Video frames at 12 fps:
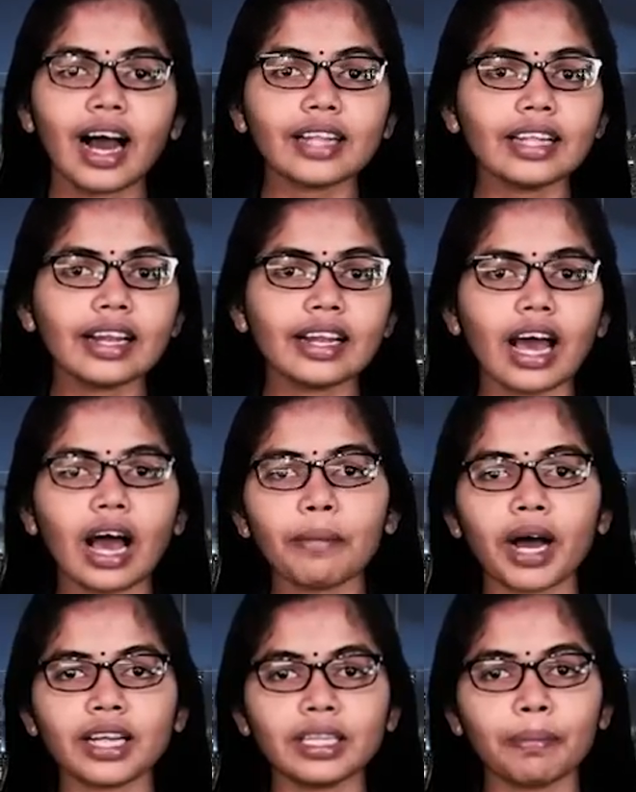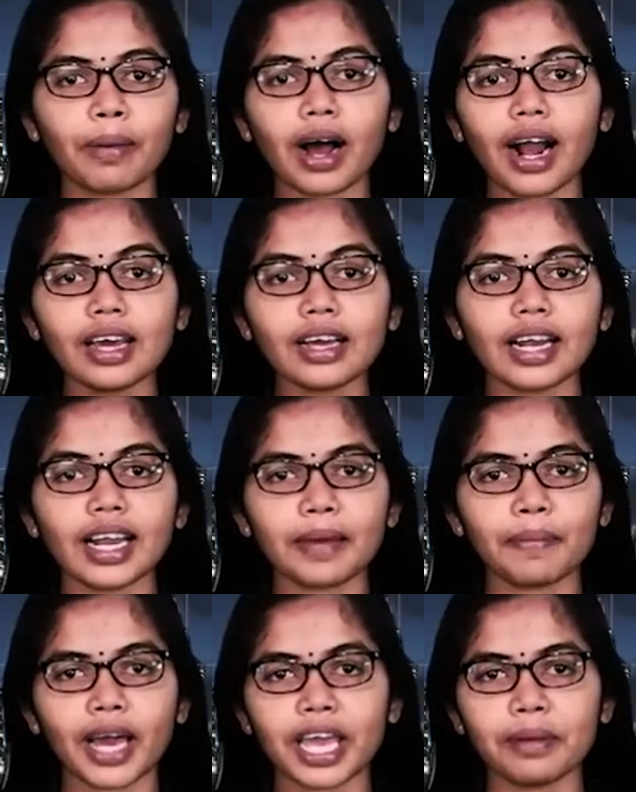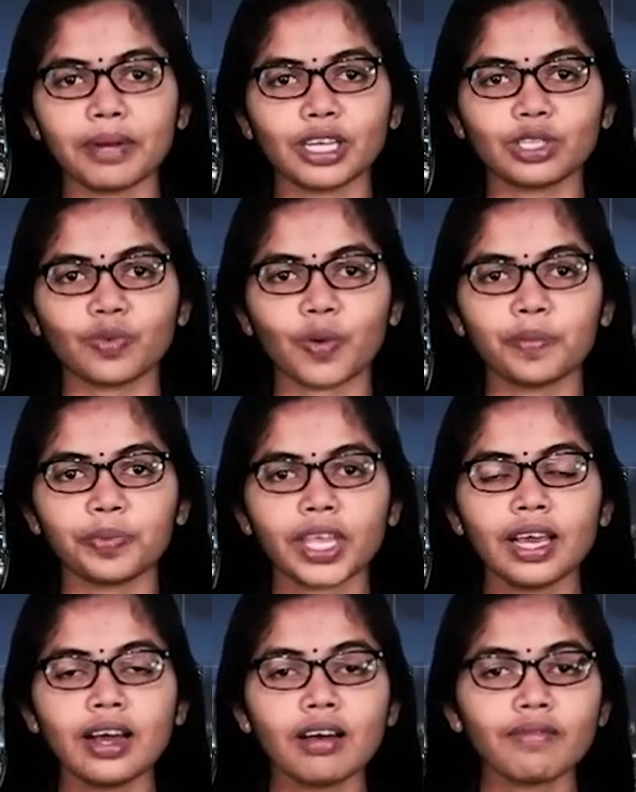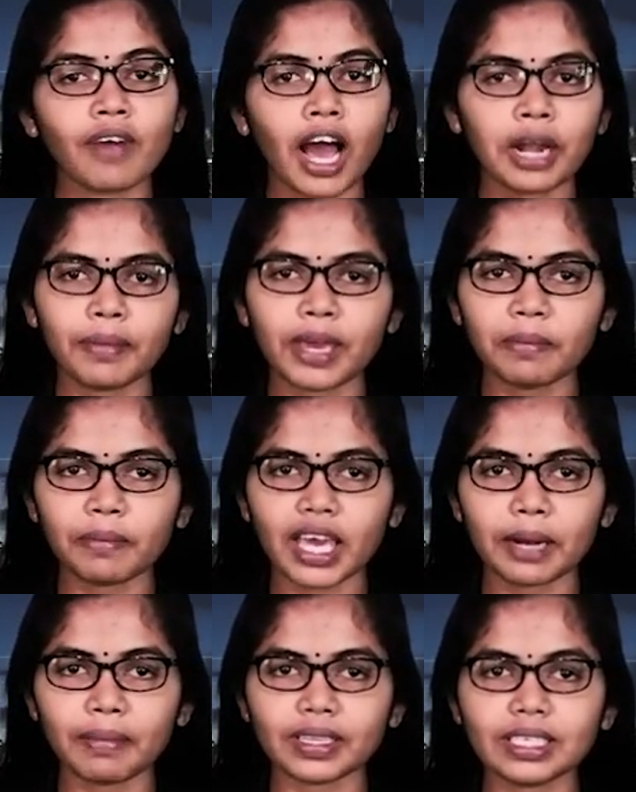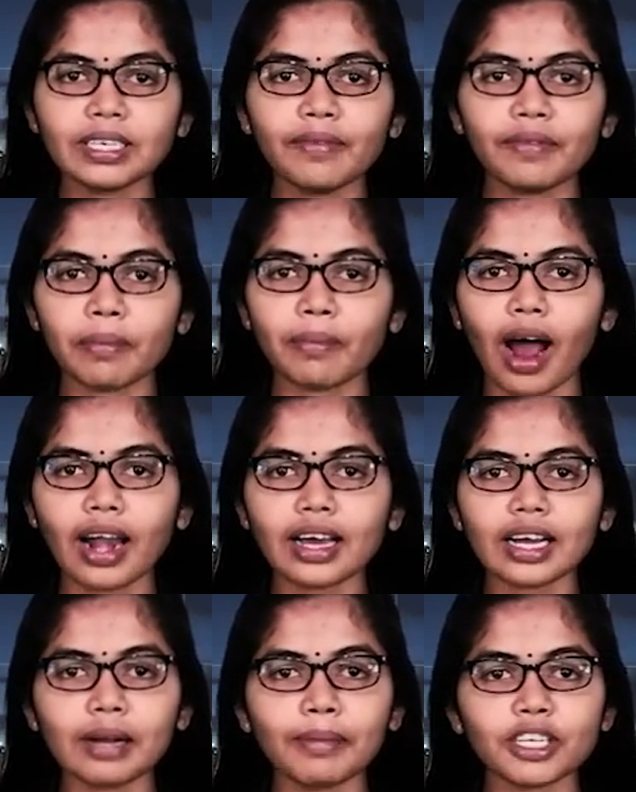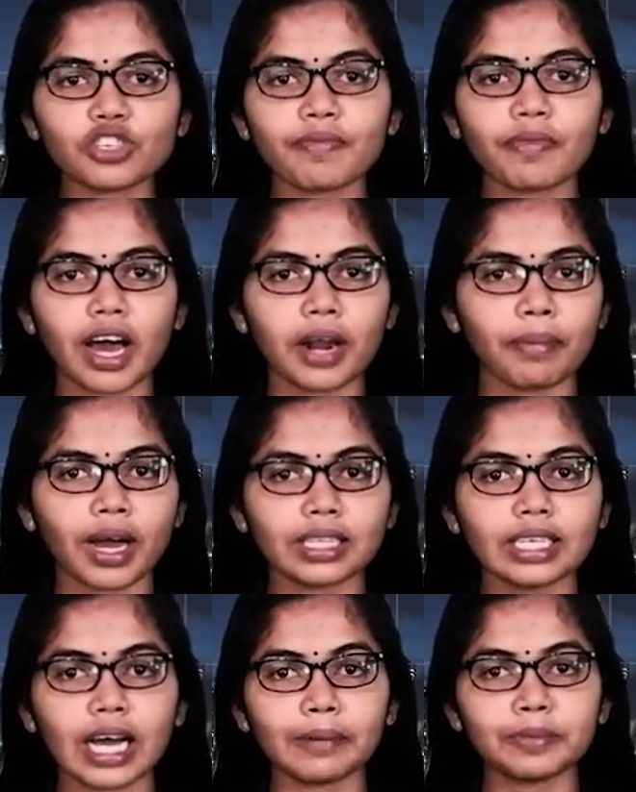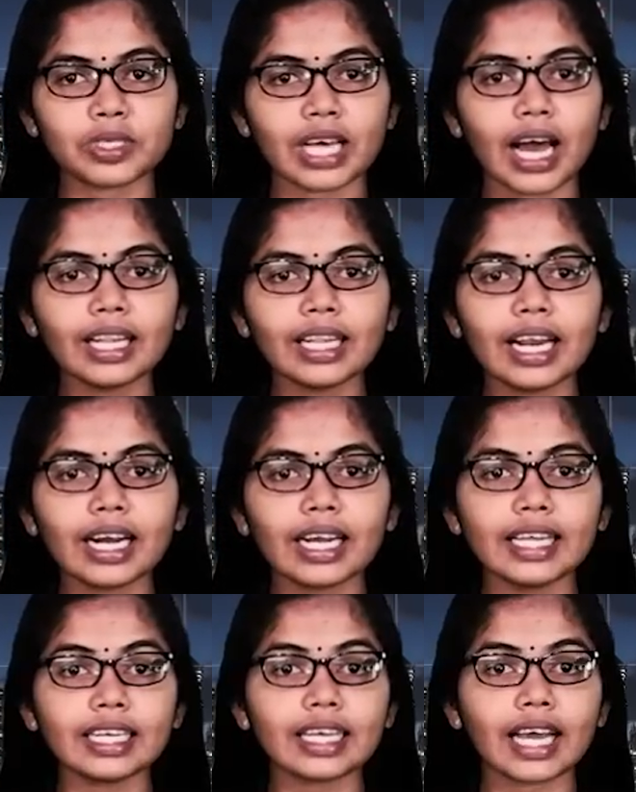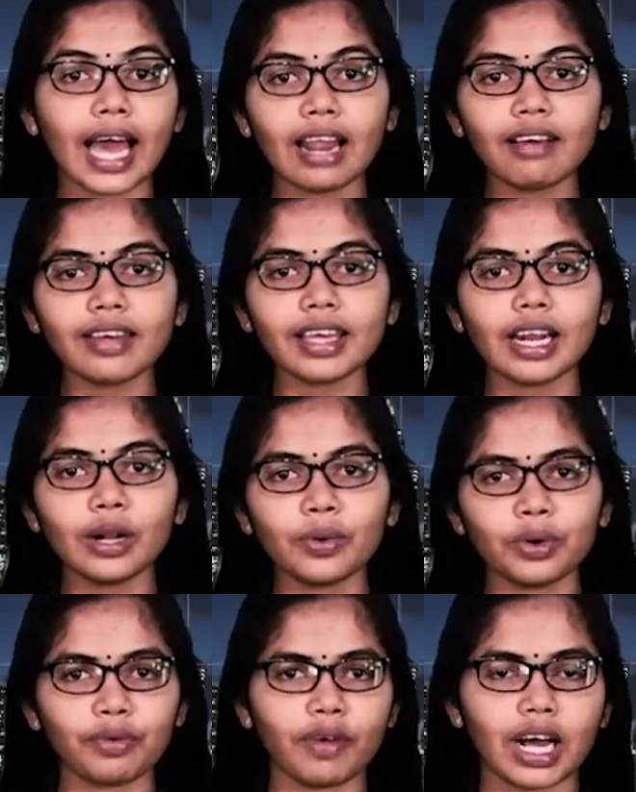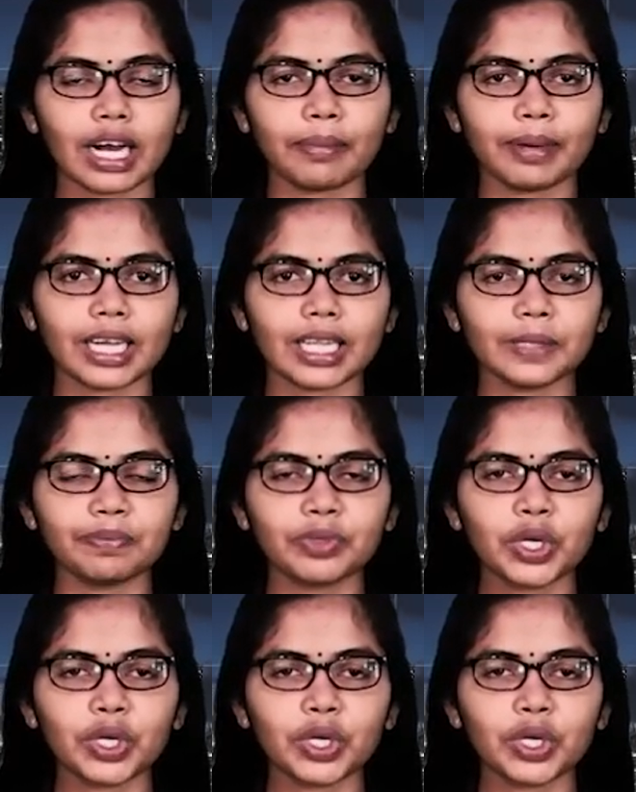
அதில் நாம் அந்த பாடங்களை பயன்படுத்துவோம் வான் மேன்மை என்பது விமானங்கள் மற்றும் வான் பாதுகாப்பு சாதனங்களின் கலவையில் உருவாக்கப்பட்டது